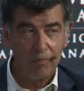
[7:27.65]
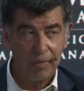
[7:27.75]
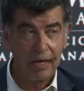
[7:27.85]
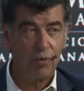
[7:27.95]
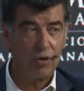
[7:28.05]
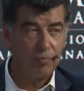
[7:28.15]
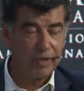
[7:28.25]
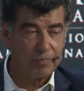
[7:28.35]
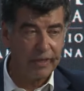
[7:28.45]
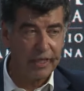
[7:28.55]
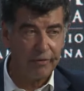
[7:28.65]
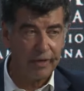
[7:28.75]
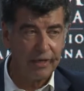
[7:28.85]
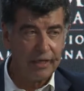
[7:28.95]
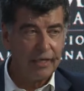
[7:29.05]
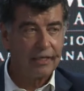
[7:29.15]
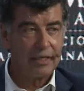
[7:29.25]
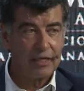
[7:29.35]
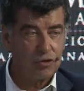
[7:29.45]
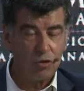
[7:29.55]
Para ponerlo en perspectiva,
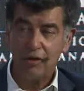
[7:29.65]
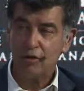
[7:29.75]
tan solo el